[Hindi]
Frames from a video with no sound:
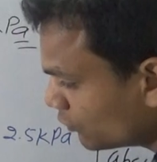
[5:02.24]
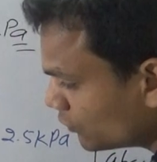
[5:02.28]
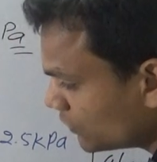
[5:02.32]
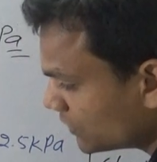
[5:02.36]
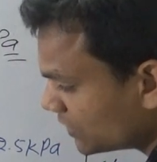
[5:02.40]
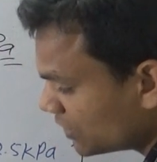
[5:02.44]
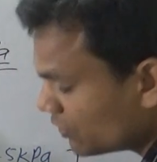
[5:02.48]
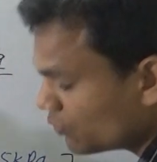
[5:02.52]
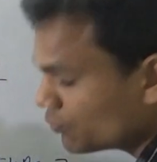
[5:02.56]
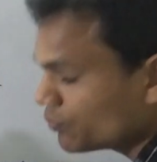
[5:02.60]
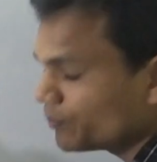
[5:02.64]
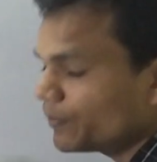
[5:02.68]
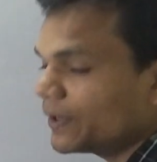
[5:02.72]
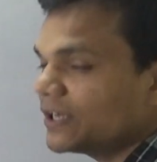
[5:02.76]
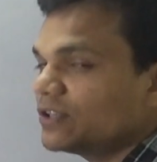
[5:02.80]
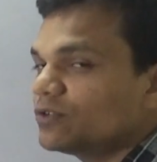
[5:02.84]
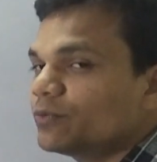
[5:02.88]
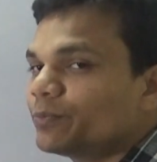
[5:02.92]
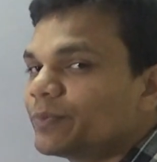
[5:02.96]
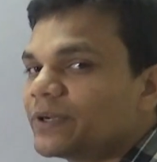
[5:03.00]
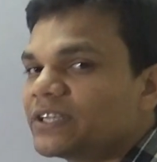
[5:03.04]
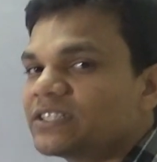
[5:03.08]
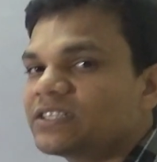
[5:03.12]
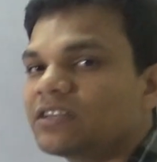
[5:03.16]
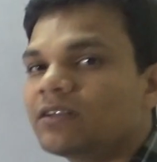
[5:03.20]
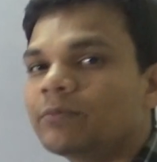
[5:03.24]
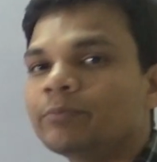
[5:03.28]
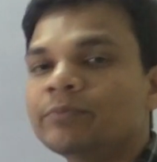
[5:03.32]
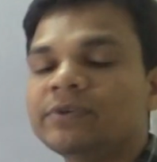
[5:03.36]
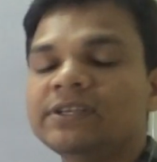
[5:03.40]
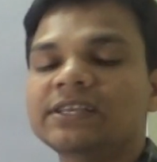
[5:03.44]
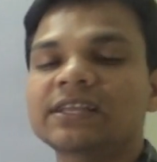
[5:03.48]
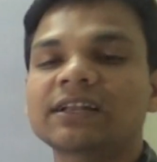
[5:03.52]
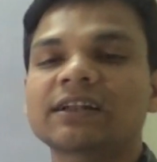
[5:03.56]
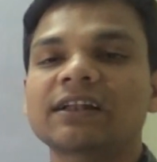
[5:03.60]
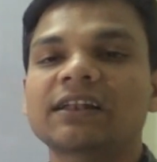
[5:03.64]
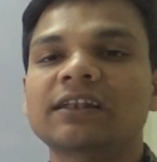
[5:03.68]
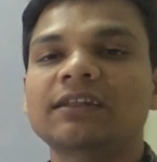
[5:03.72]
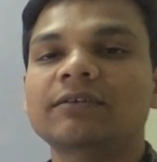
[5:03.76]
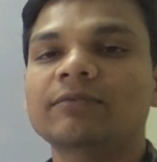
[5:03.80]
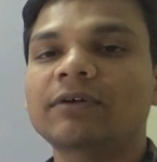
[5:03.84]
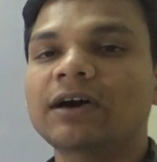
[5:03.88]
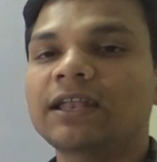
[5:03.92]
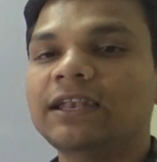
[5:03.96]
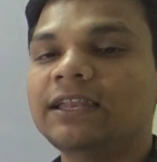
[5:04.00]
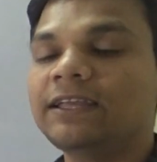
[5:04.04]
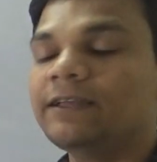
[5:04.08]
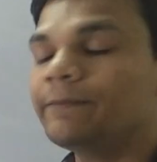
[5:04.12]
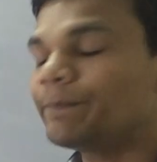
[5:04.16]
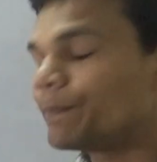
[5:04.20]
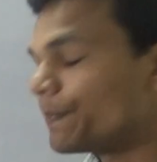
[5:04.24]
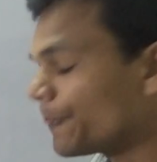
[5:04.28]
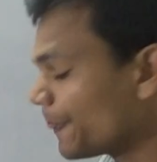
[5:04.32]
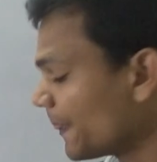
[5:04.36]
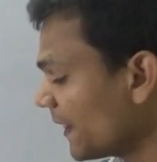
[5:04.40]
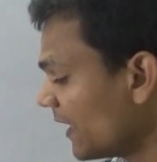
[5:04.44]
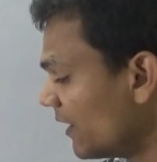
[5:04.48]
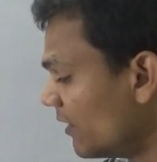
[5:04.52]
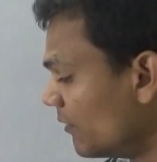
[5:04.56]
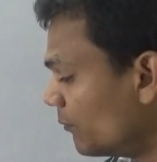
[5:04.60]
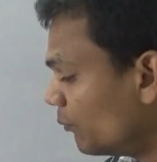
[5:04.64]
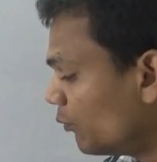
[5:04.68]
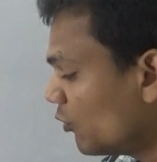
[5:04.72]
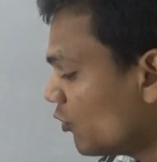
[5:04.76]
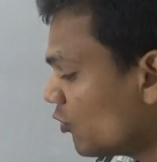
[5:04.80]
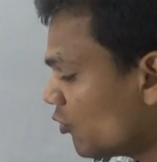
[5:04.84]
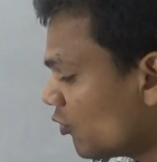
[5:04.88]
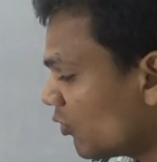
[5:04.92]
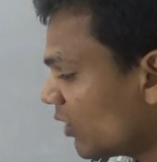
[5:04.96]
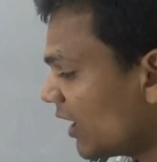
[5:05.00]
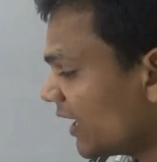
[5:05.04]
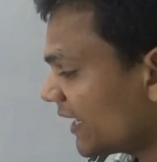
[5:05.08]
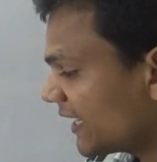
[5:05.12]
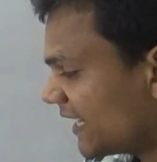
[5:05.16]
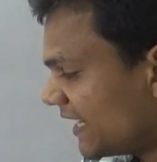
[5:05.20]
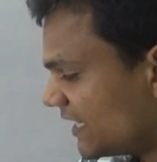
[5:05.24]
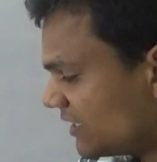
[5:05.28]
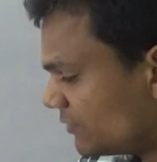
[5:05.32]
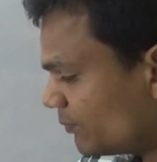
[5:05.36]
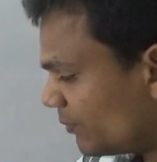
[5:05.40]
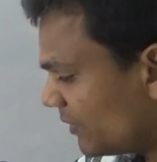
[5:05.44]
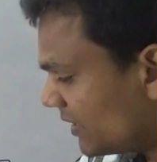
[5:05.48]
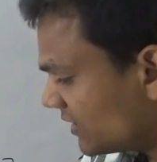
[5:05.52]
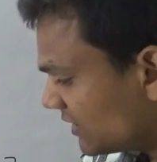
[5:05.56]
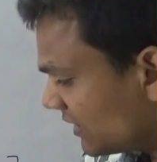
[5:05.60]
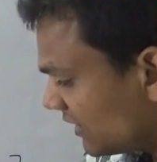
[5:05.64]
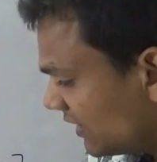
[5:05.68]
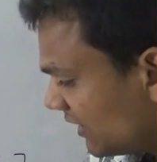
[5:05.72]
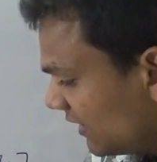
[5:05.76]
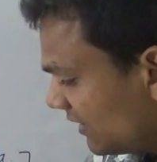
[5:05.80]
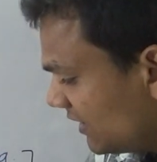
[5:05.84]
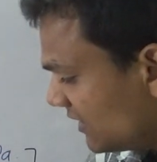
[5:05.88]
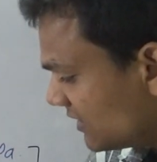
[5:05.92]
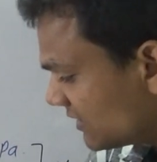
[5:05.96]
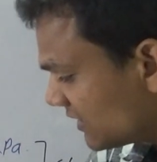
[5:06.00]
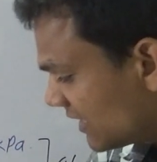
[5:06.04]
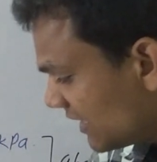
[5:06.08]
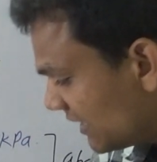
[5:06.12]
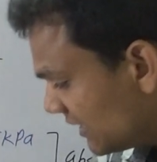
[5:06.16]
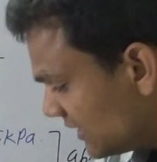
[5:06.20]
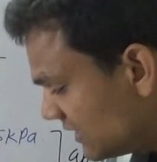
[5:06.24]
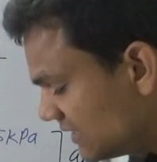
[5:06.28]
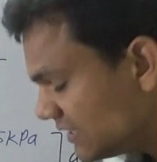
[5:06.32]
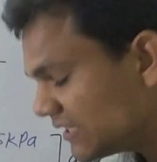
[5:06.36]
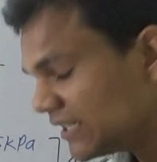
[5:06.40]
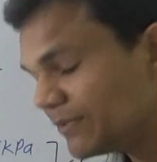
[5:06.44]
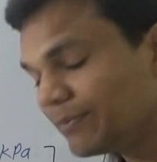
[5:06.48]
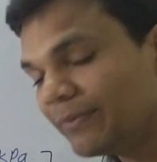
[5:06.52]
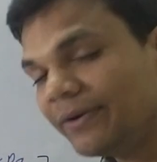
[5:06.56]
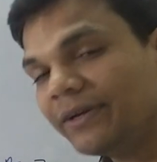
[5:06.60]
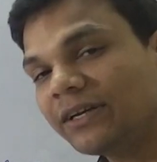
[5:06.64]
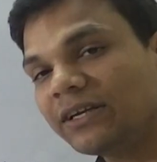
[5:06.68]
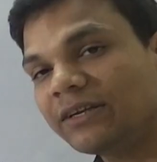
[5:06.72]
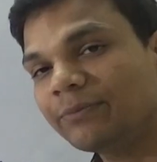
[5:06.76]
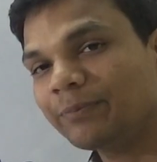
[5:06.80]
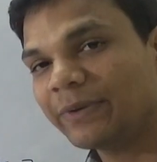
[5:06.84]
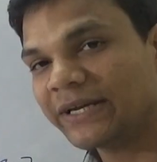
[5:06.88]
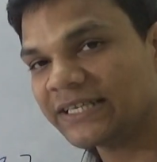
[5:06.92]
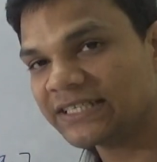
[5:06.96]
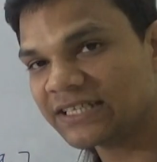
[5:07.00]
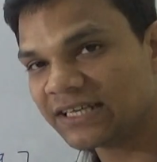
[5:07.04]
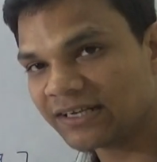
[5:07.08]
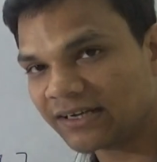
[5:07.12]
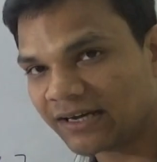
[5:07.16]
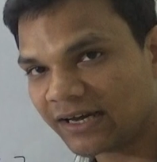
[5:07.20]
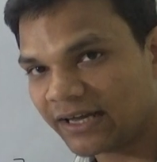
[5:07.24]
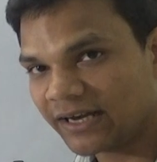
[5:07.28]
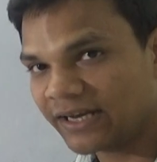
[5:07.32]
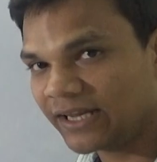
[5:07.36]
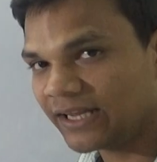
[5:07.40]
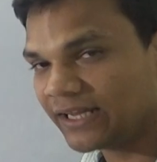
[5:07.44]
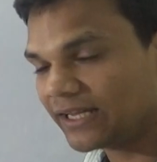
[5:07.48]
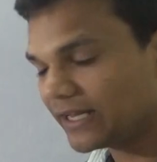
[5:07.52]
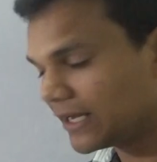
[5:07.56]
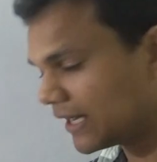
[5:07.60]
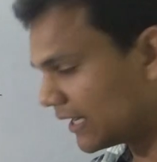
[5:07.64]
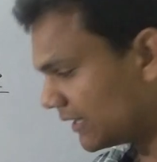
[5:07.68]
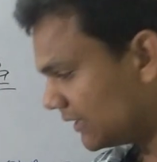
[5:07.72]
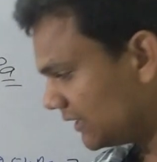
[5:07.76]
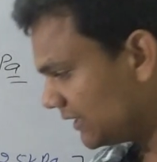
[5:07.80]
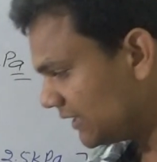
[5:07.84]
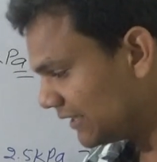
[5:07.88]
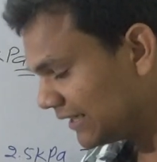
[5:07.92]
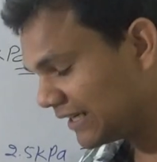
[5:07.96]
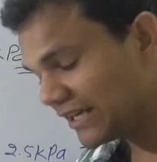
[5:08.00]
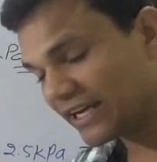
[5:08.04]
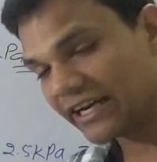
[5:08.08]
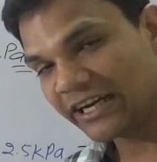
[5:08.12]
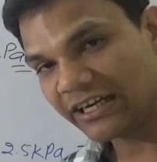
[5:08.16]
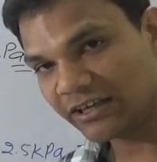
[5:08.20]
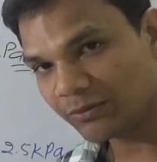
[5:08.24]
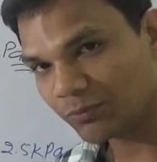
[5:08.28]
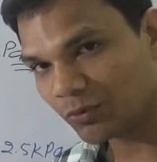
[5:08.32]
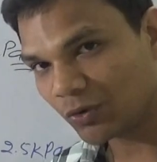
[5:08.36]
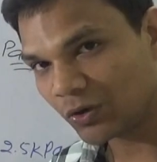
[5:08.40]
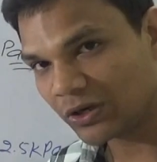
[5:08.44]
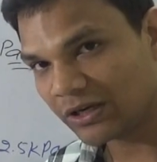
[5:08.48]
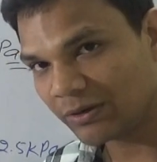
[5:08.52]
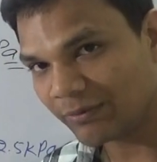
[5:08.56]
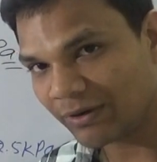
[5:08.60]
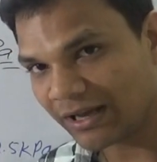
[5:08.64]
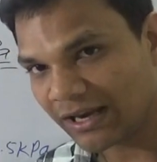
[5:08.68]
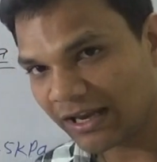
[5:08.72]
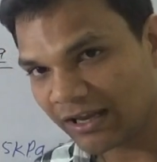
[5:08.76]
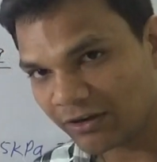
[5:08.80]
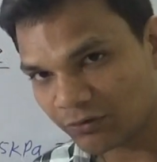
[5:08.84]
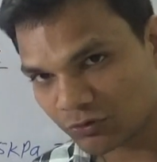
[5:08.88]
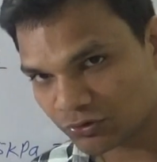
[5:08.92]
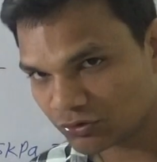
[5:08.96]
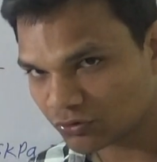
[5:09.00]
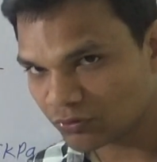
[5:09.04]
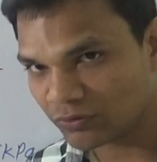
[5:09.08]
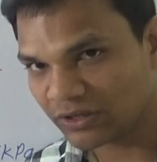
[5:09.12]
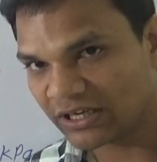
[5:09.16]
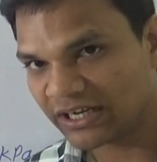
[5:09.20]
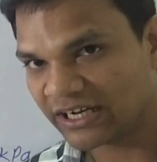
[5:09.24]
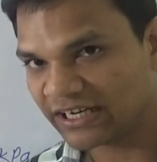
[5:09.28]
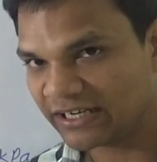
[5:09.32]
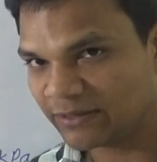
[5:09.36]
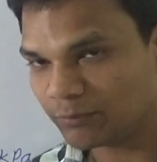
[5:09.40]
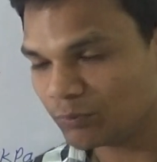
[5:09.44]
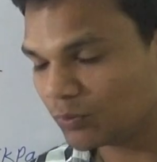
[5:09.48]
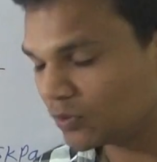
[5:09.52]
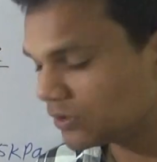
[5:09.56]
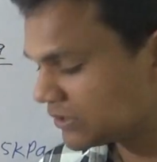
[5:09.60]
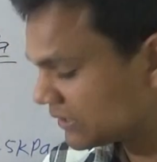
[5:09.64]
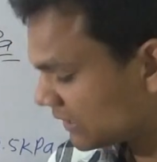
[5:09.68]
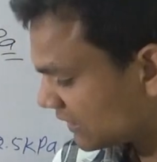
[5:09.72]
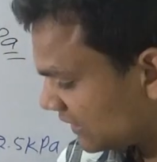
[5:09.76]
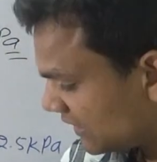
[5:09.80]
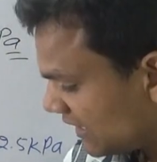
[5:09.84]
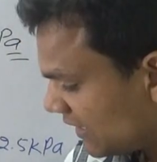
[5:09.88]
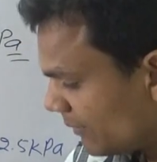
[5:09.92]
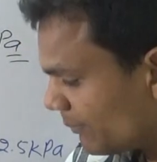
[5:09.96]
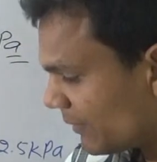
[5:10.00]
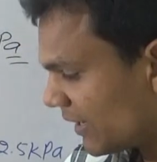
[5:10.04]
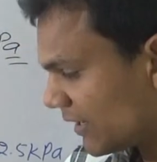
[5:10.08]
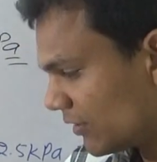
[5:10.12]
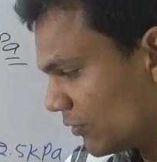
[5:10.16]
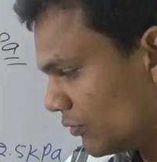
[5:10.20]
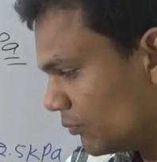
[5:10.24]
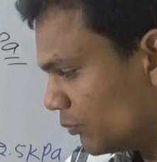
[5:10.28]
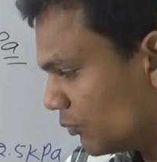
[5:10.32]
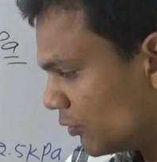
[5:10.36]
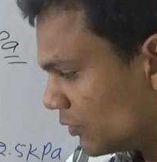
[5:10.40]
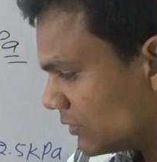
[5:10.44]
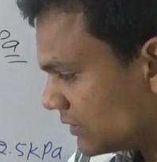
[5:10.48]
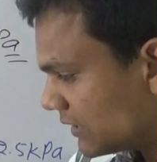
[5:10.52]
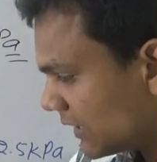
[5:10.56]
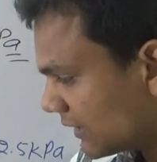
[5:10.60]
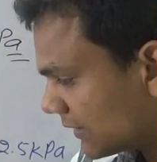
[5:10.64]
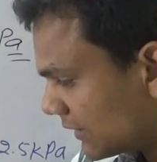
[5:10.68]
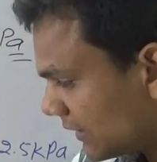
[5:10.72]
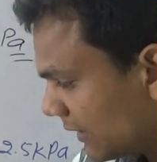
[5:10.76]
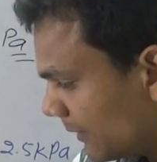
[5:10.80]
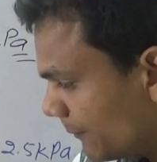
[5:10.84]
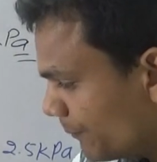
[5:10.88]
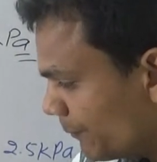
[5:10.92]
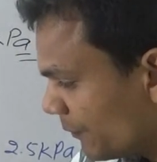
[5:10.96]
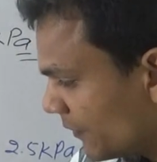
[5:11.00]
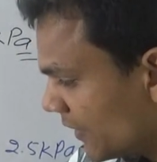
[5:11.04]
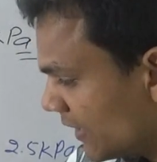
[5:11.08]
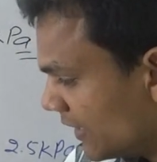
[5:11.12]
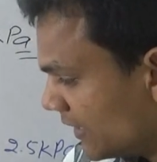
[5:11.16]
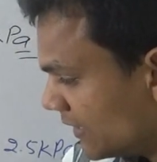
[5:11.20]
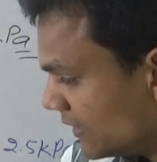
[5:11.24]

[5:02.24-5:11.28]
तो इसके ऊपर जो प्रेशर हम मेजर करने वाले हैं वो होगा गेज प्रेशर यदि इसके नीचे मेजर करें यानी कि नेगेटिव होने वाला है उसको नेगेटिव बोल सकते हैं वैक्यूम बोल सकते हैं